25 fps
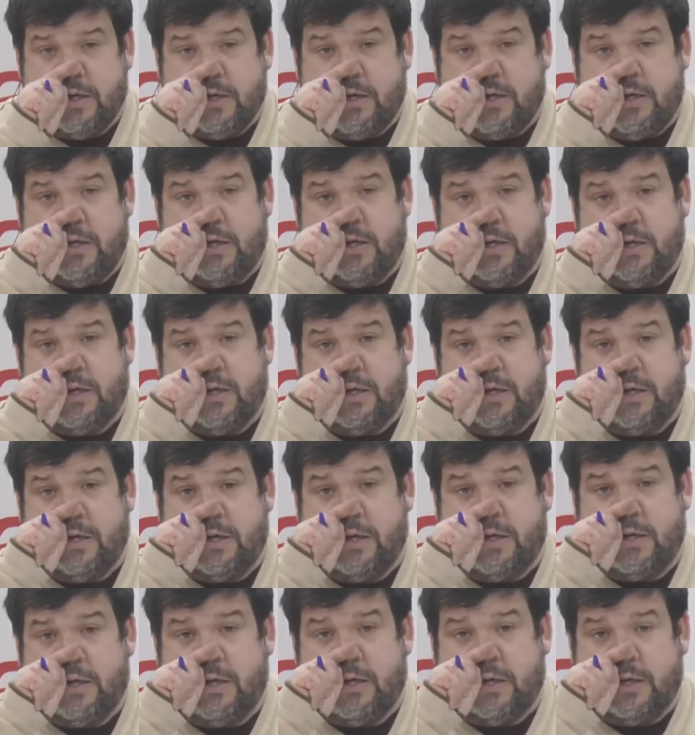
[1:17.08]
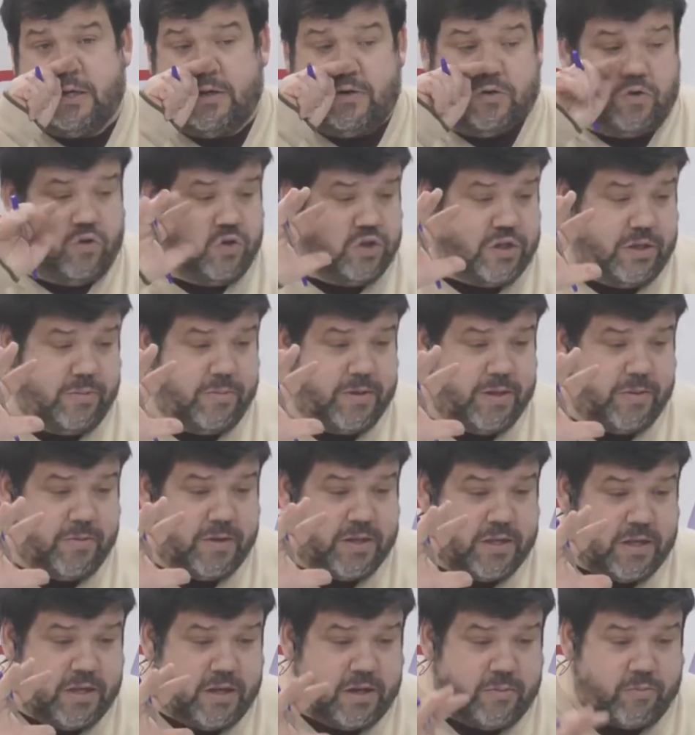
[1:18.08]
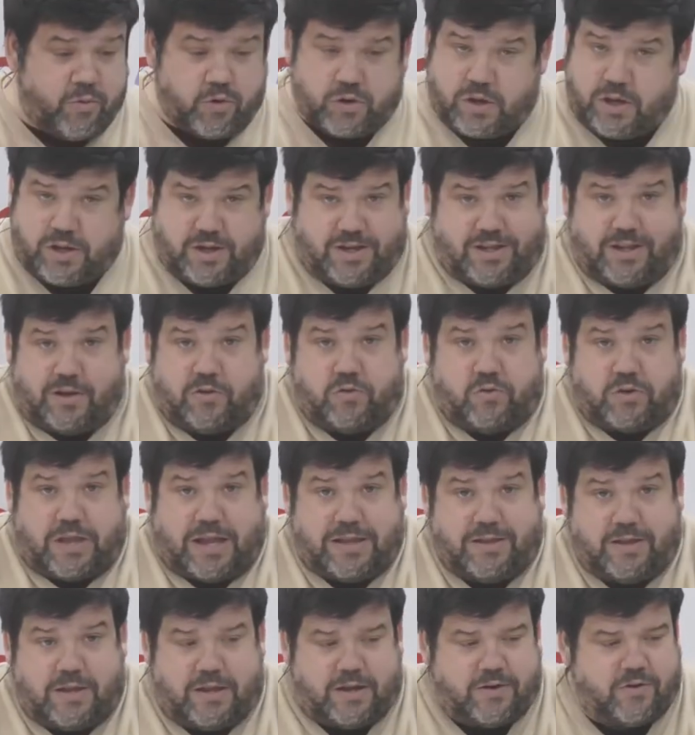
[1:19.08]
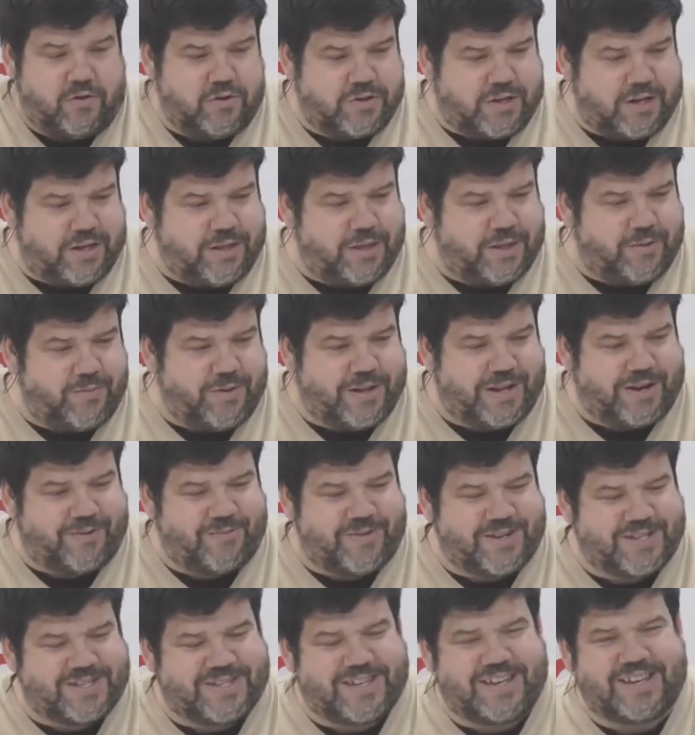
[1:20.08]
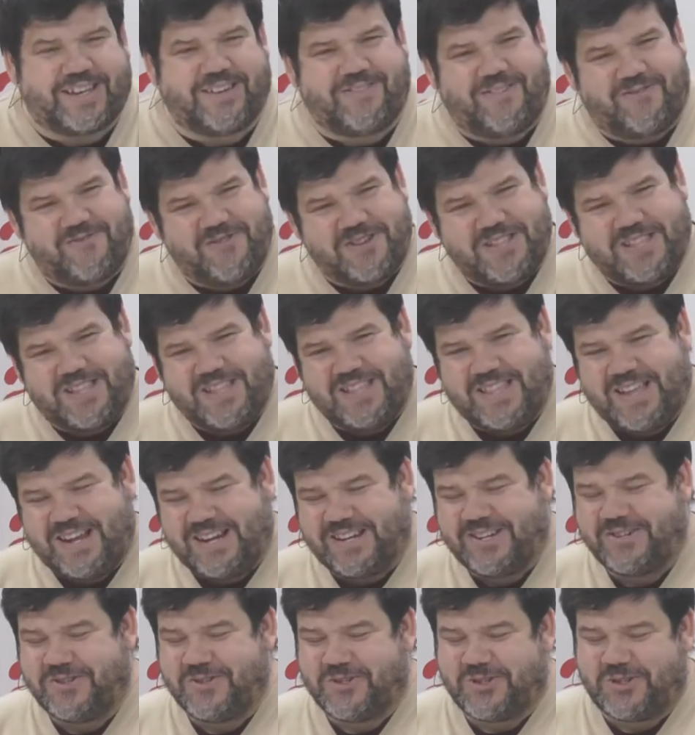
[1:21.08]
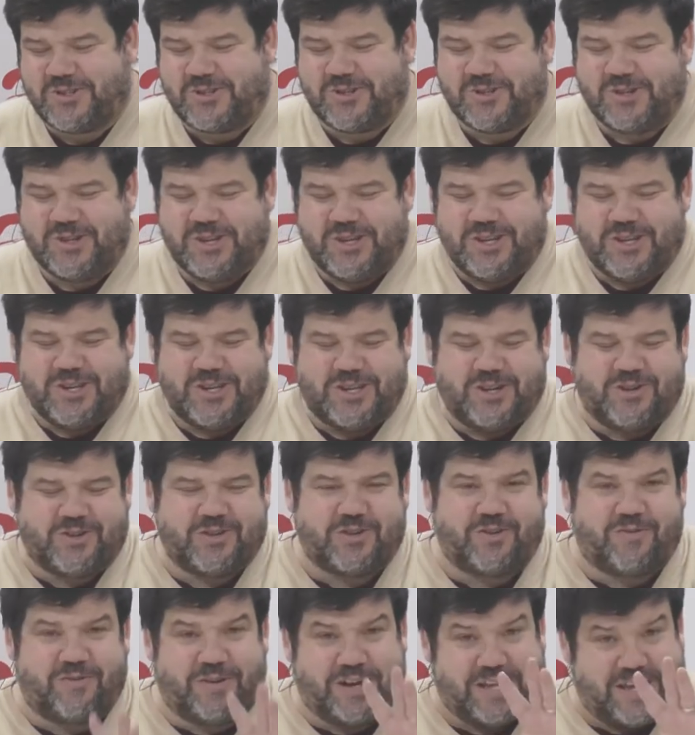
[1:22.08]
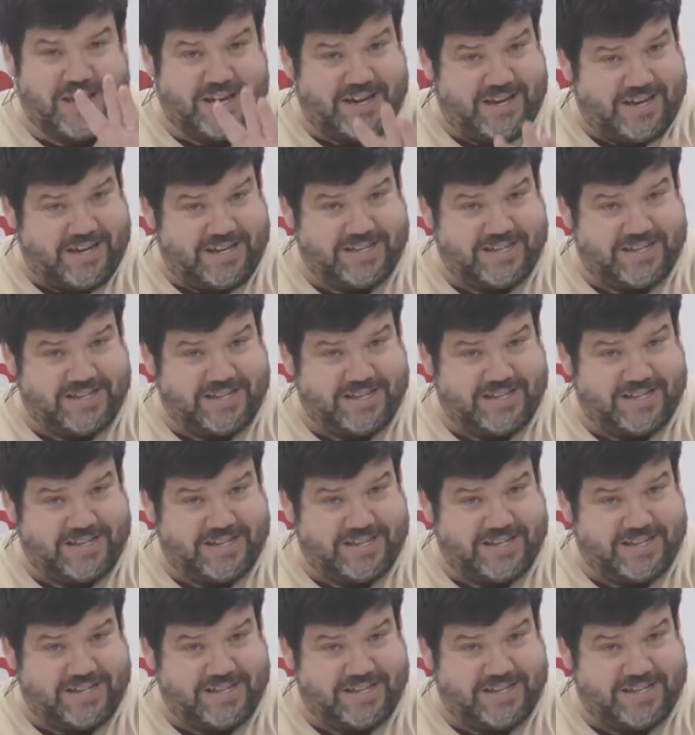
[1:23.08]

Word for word: Eh, no se me deben de ir porque es que tengo tantas cosas encima de la mesa que vamos a intentar que no se nos, que no se nos vayan.